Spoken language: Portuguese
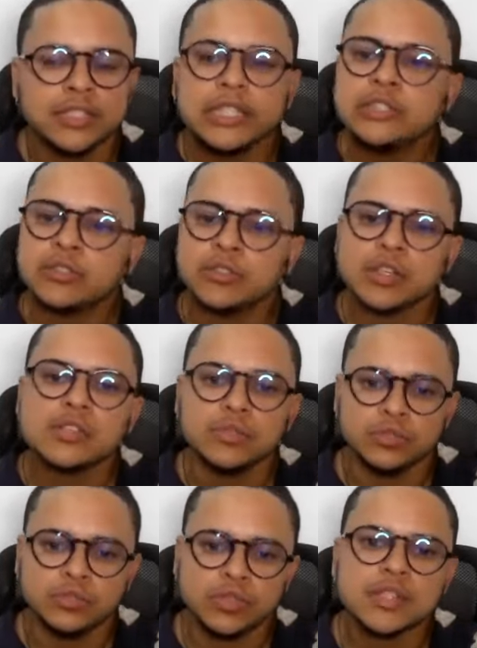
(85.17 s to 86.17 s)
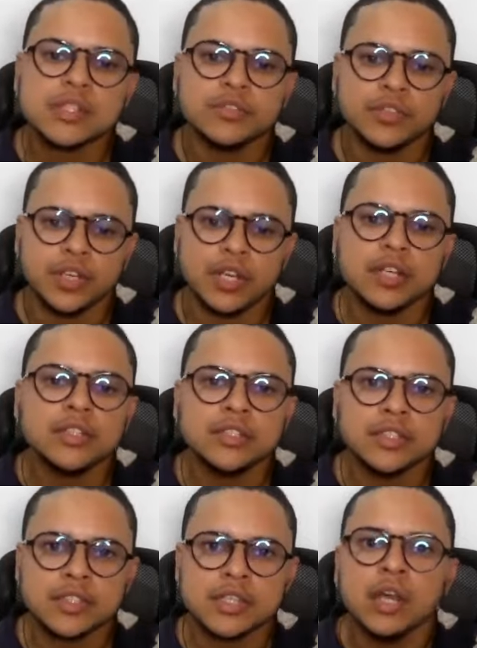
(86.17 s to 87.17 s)
dentro das culturas
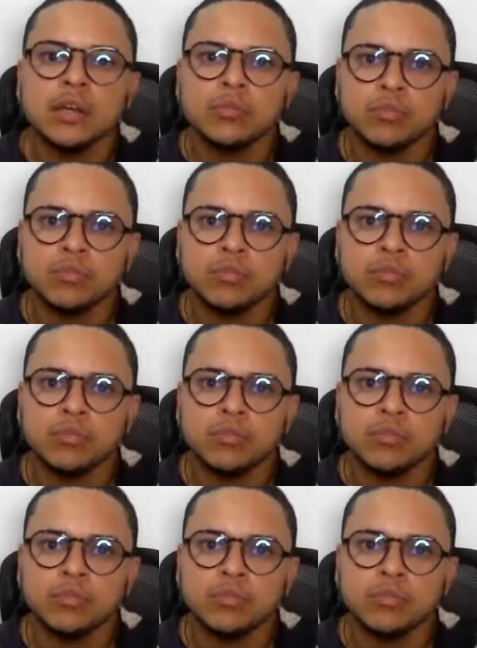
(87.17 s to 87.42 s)
africanas,